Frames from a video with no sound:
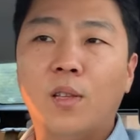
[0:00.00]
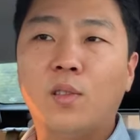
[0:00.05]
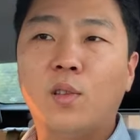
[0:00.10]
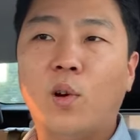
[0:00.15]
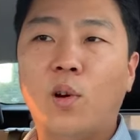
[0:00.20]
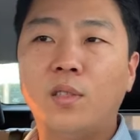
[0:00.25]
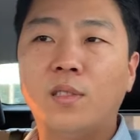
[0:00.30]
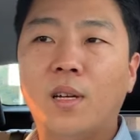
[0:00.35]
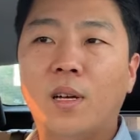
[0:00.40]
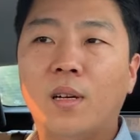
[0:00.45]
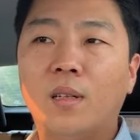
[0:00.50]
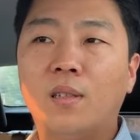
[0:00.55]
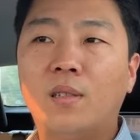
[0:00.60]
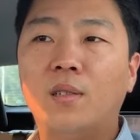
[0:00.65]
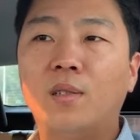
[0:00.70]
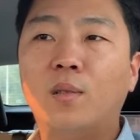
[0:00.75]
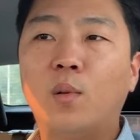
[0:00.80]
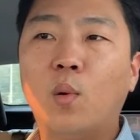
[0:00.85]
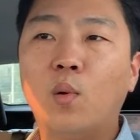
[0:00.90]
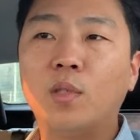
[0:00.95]
더 이상
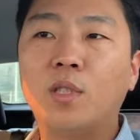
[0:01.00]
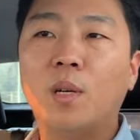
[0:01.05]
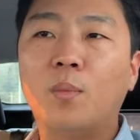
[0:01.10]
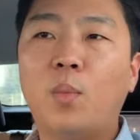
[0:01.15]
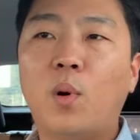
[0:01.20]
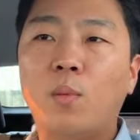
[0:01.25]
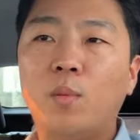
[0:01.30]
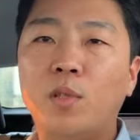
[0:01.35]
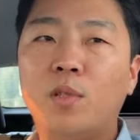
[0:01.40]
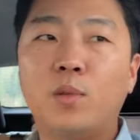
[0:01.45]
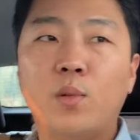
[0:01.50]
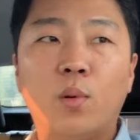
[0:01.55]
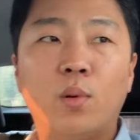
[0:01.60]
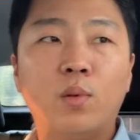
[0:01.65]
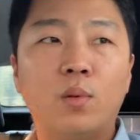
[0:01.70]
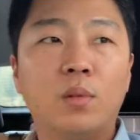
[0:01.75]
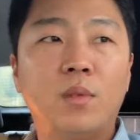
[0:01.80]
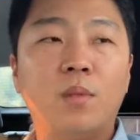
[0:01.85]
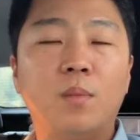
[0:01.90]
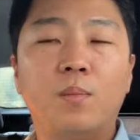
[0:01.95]
그 공짜
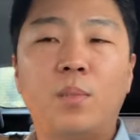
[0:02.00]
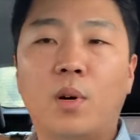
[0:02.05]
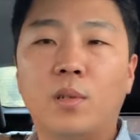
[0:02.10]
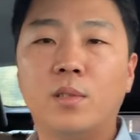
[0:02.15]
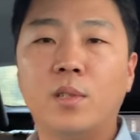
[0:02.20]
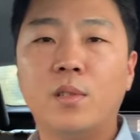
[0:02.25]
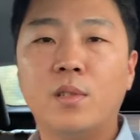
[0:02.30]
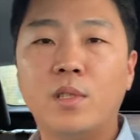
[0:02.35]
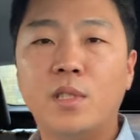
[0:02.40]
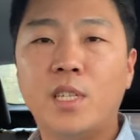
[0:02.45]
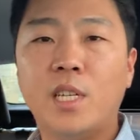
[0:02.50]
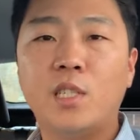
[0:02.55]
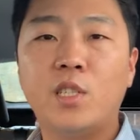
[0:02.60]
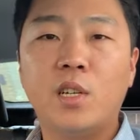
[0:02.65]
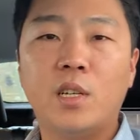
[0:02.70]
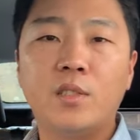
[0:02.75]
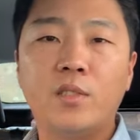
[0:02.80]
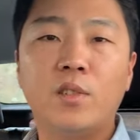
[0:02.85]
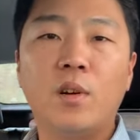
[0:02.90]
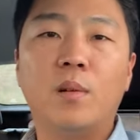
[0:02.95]
퍼밋으로는 버섯을
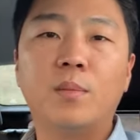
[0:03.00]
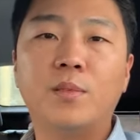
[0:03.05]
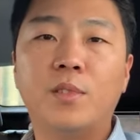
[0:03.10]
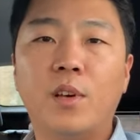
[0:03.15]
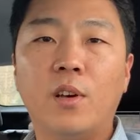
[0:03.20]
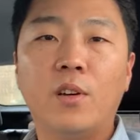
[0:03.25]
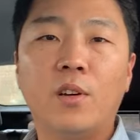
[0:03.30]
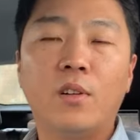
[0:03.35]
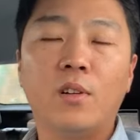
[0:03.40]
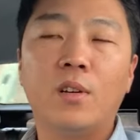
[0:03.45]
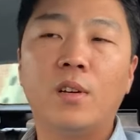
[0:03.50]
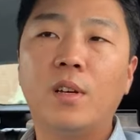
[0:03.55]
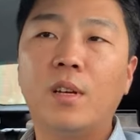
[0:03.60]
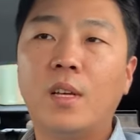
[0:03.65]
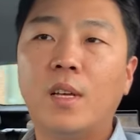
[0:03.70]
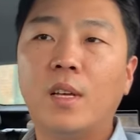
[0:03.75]
채취할 수가 없어요